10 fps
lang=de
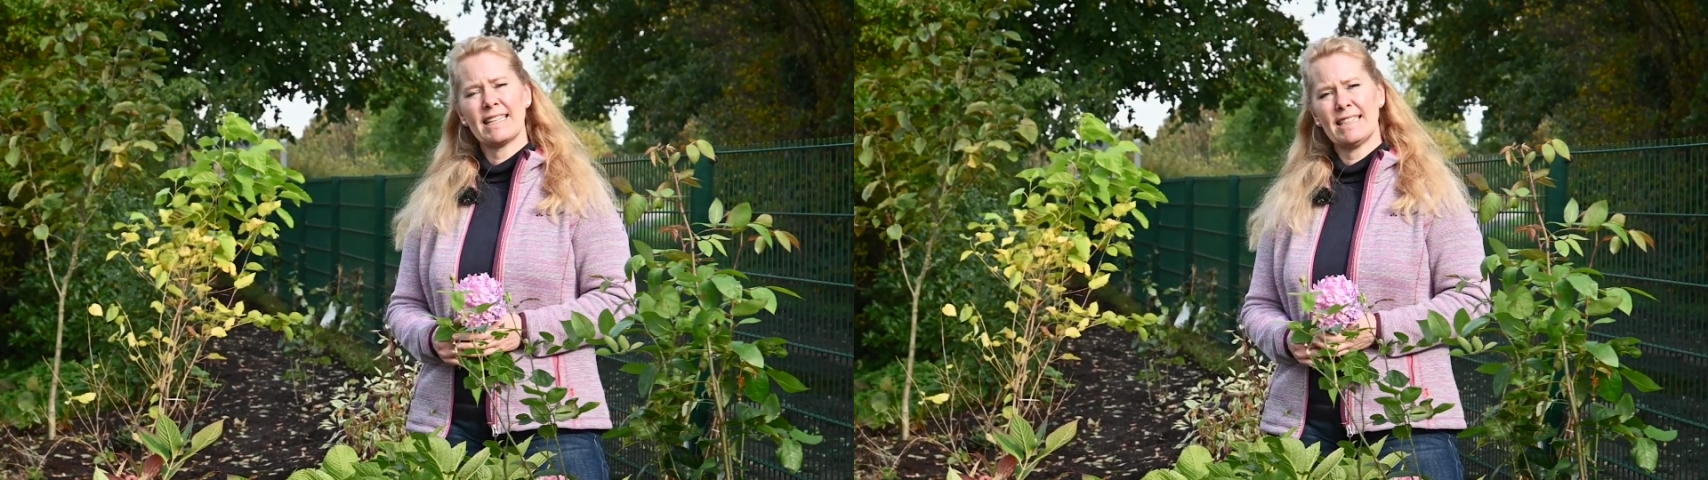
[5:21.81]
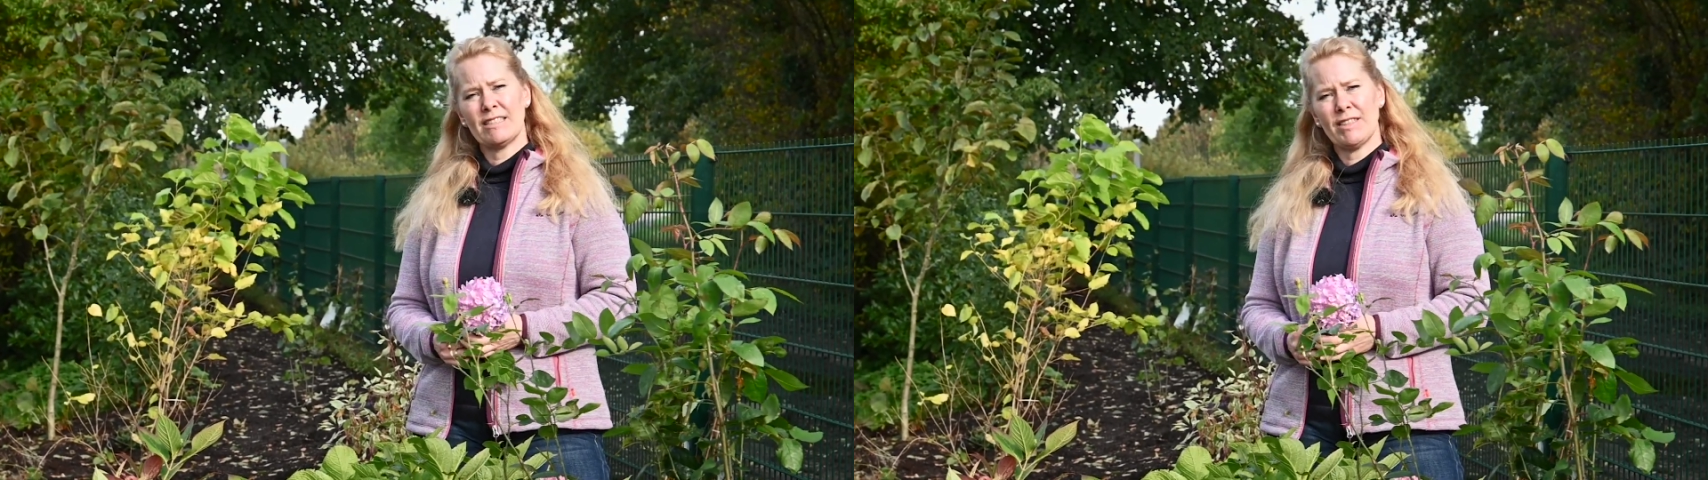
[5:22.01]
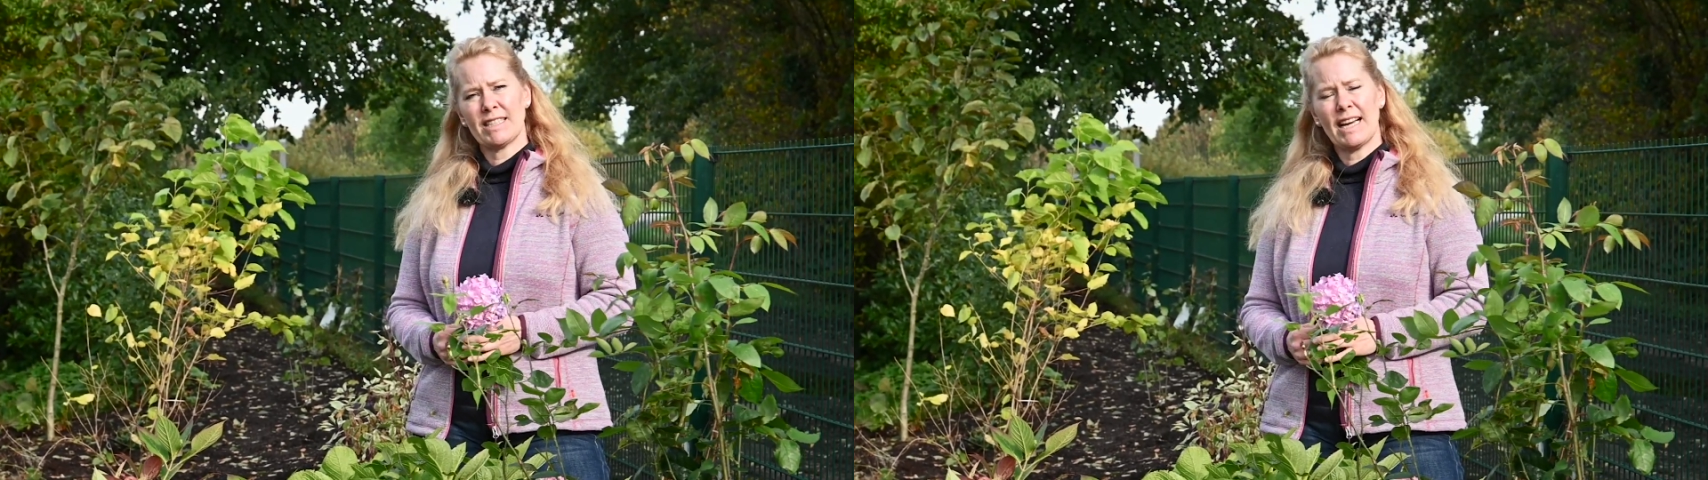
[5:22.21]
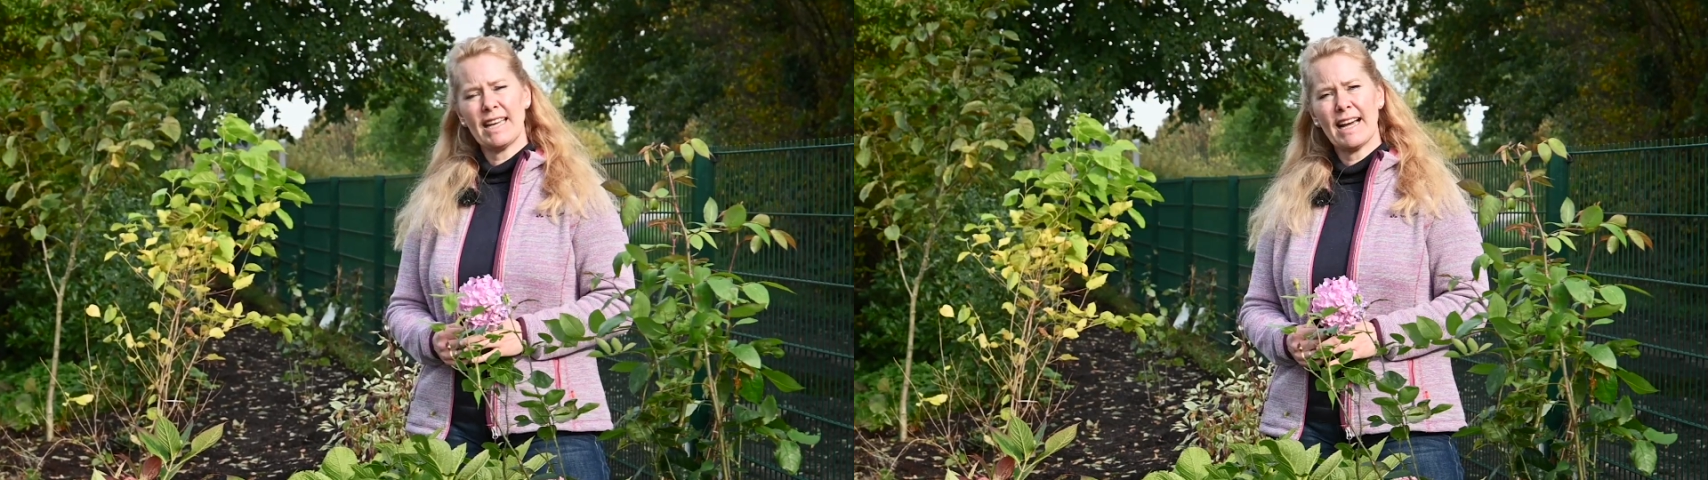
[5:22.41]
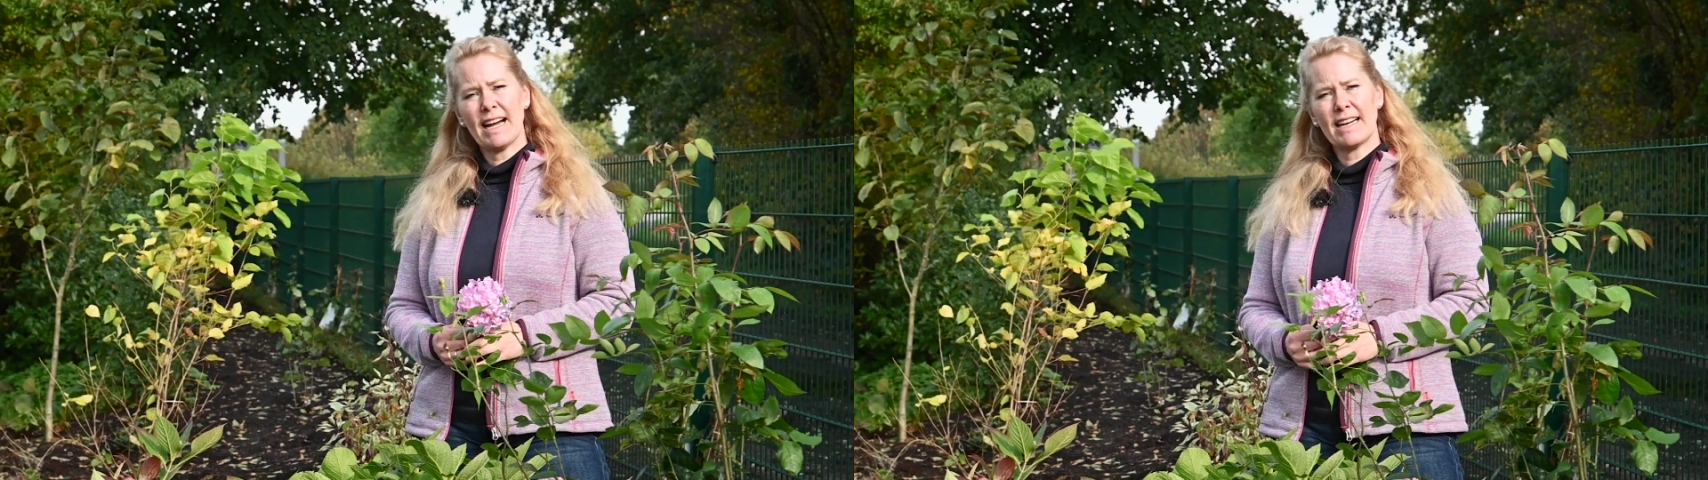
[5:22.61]
als wie drei
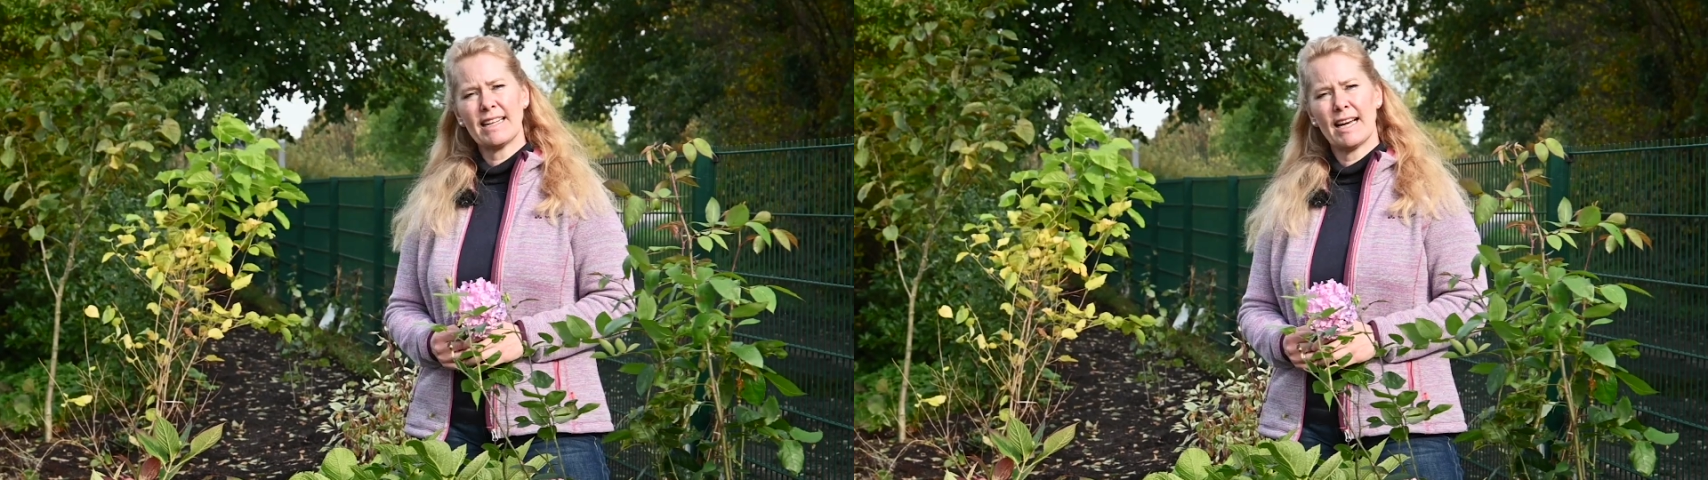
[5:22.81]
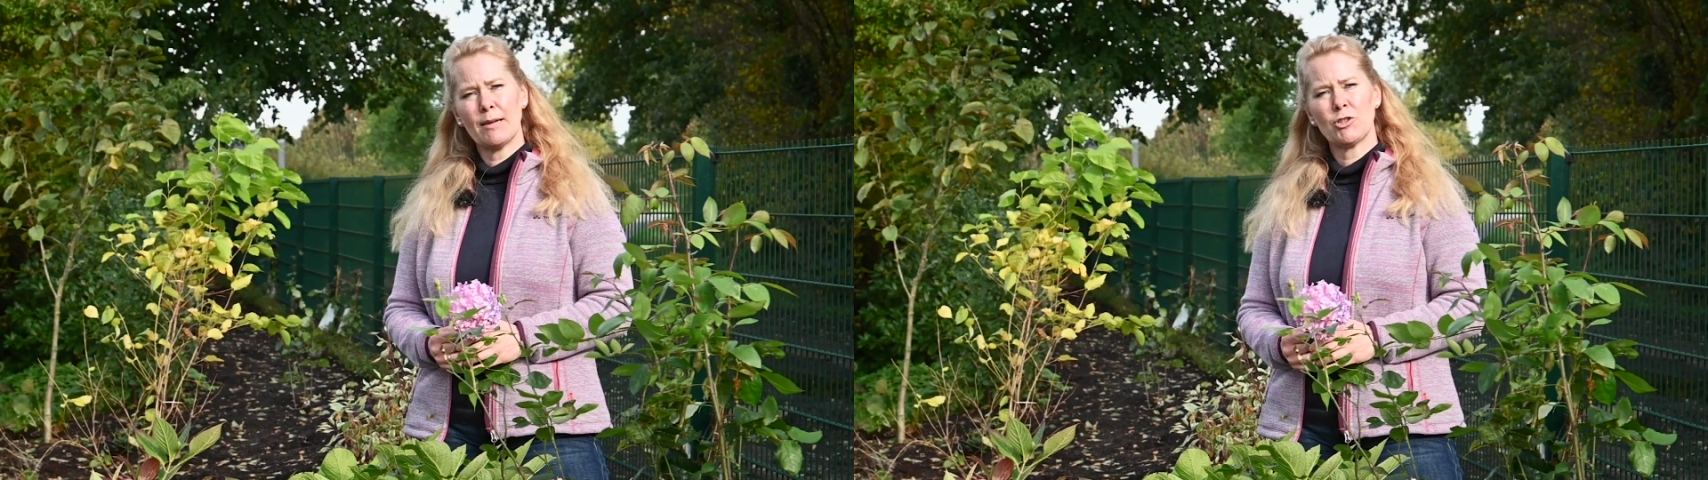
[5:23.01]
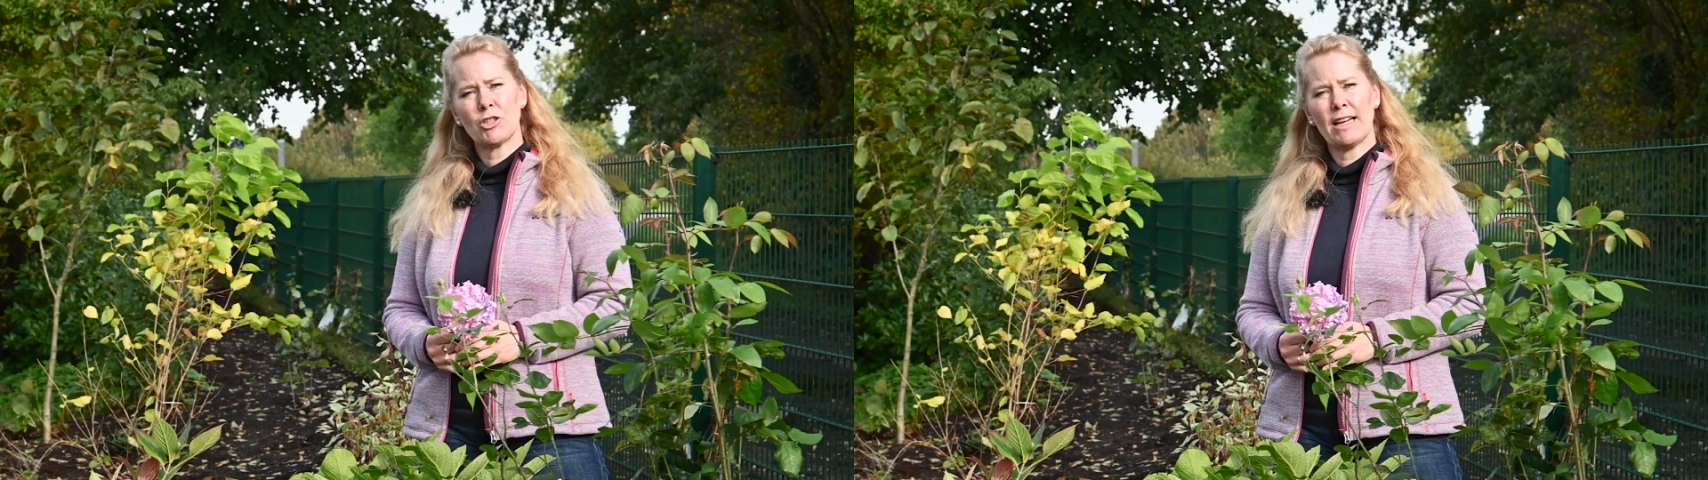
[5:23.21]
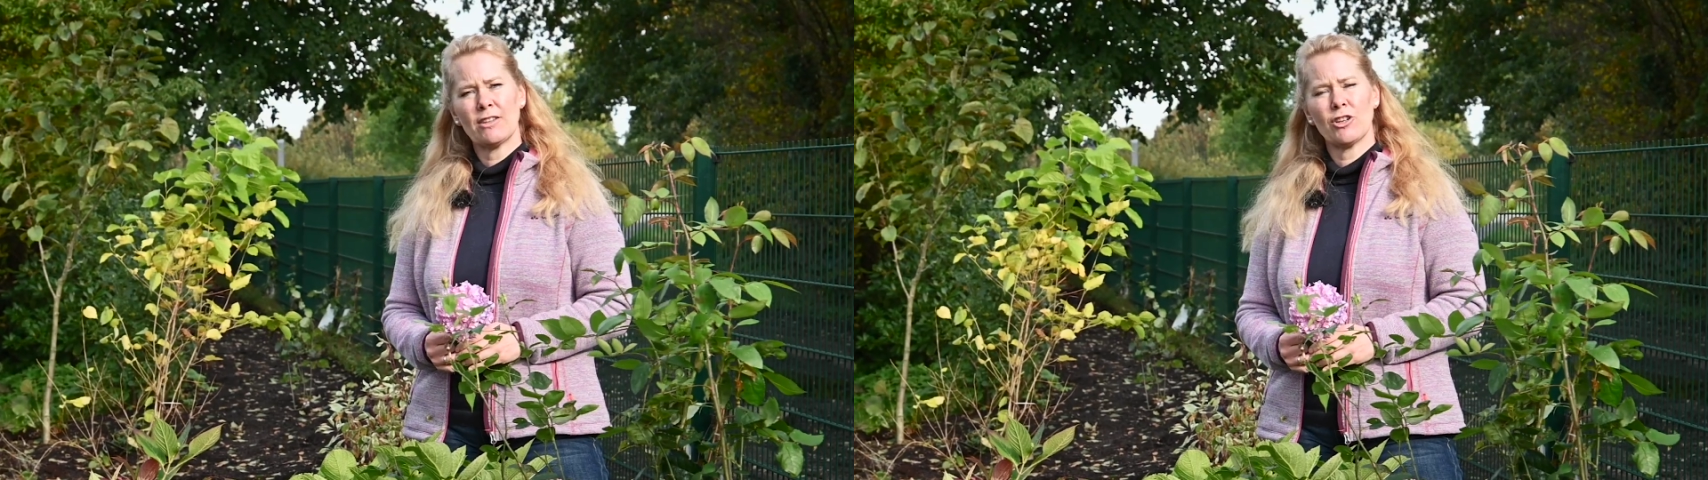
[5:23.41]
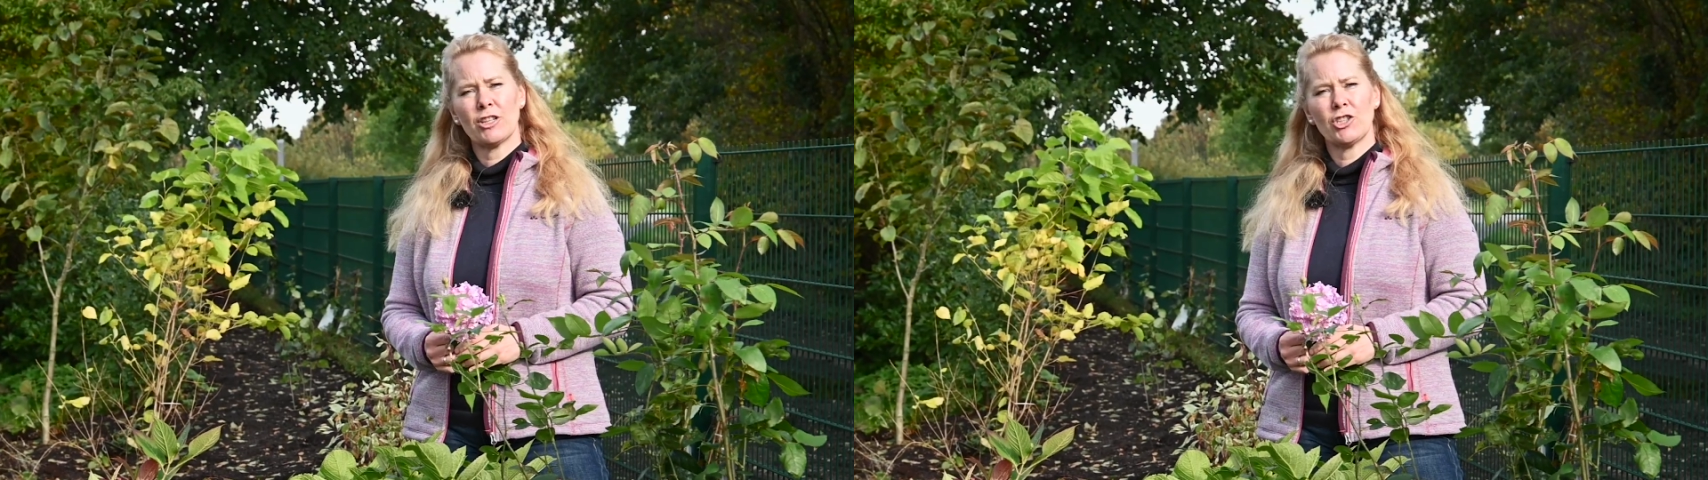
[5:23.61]
Jahre an einem
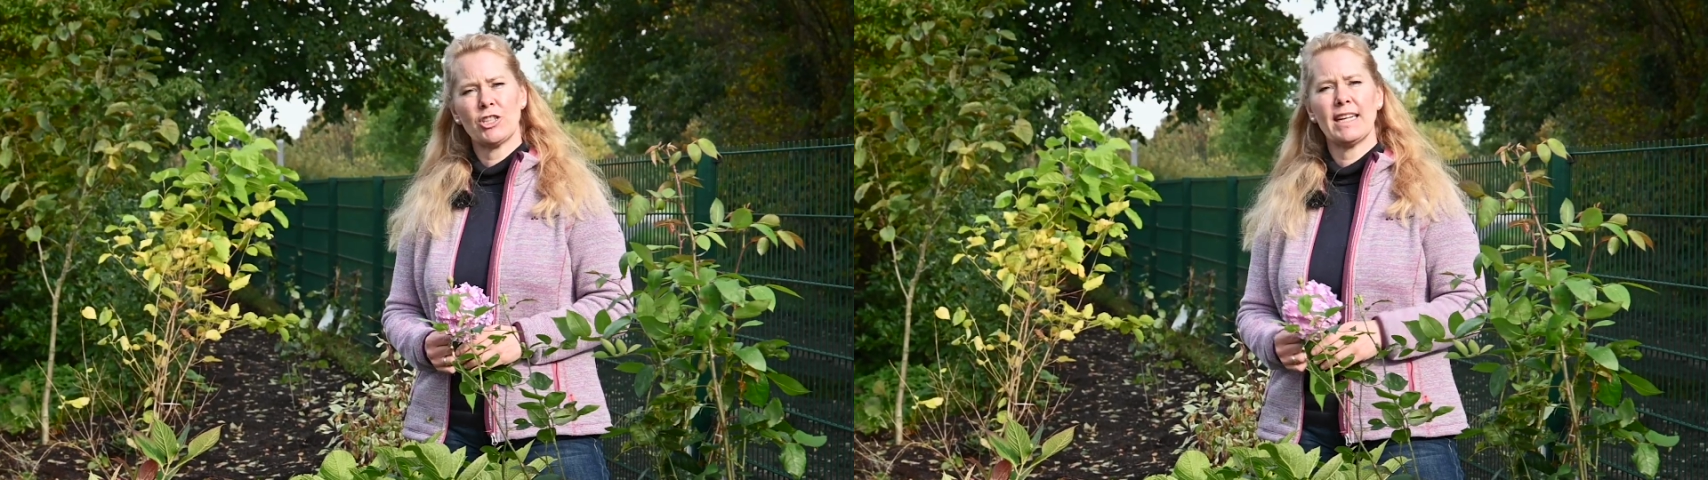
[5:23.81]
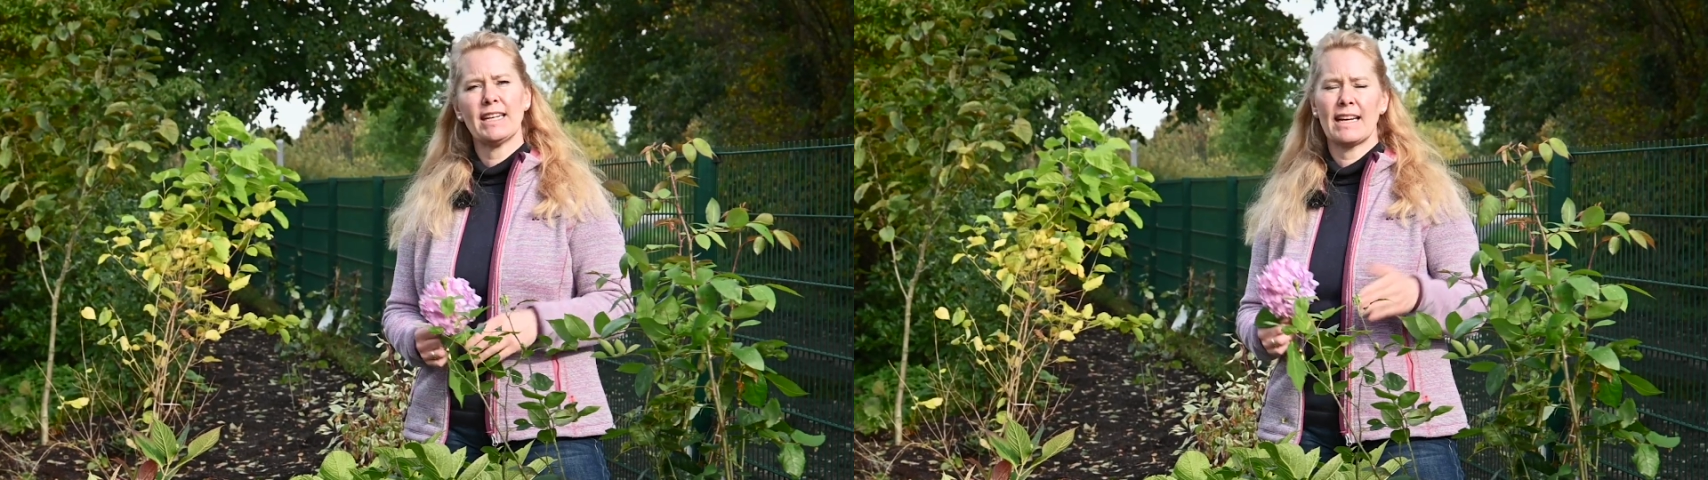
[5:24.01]
Standort stehen,